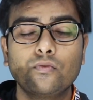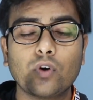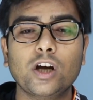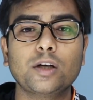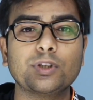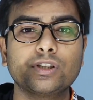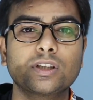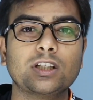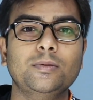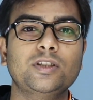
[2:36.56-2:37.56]
वॉलेट में
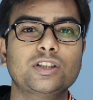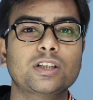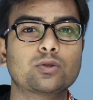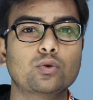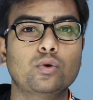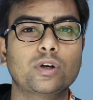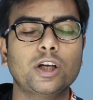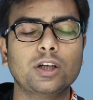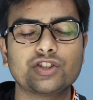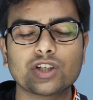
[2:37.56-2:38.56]
जितनी भी चीज़ें शो हो
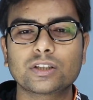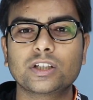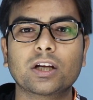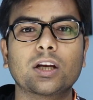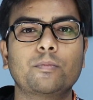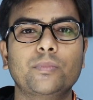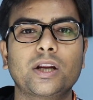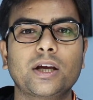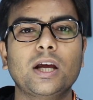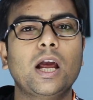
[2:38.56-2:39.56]
रही हैं जस्ट एक
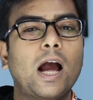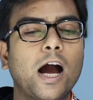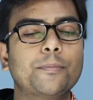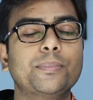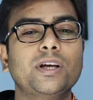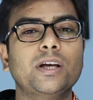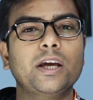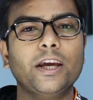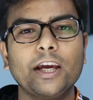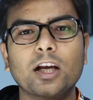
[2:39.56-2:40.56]
नंबर है आपने
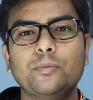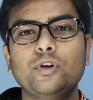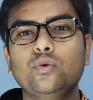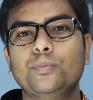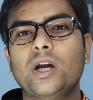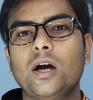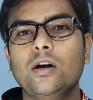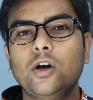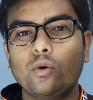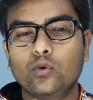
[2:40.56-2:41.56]
एक भी रुपया
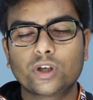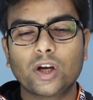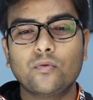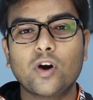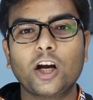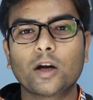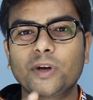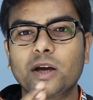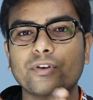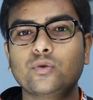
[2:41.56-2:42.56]
उनके वॉलेट
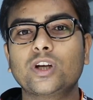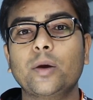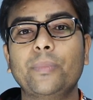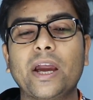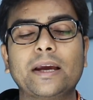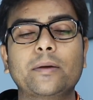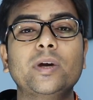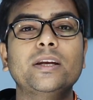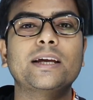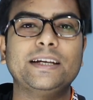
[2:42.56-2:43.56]
में या फिर उनके बैंक
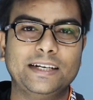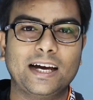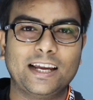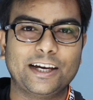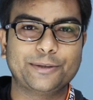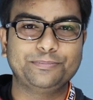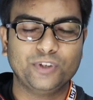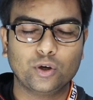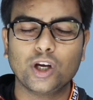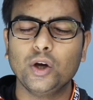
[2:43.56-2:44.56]
में नहीं डाला है
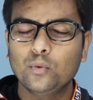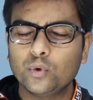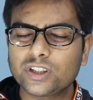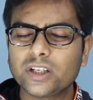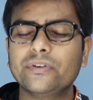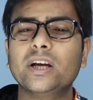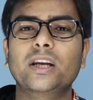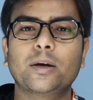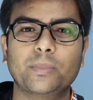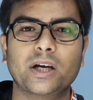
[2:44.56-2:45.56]
ओके वो सिर्फ एक
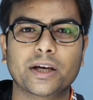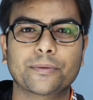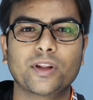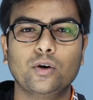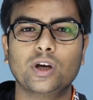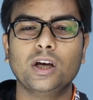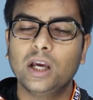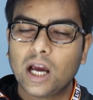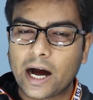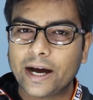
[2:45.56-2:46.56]
नंबर है ओके
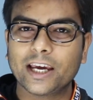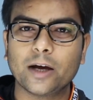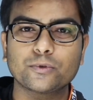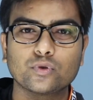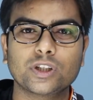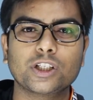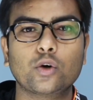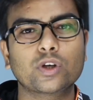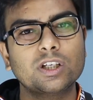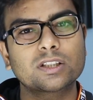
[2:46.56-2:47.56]
आगे आप सुनते
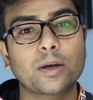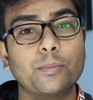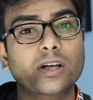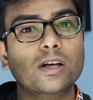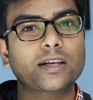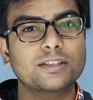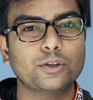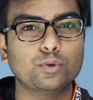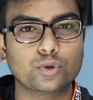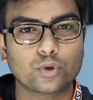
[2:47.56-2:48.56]
जाओ कि इस नंबर का कैसे
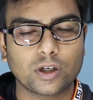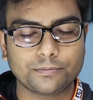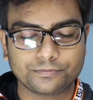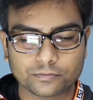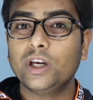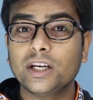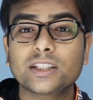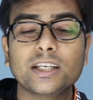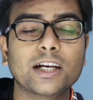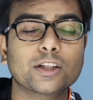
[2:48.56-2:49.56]
यूज होगा तो
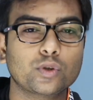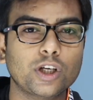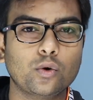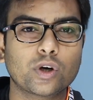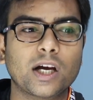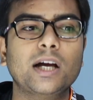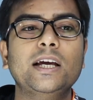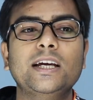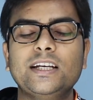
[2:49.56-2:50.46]
एक तरीका तो ये हो गया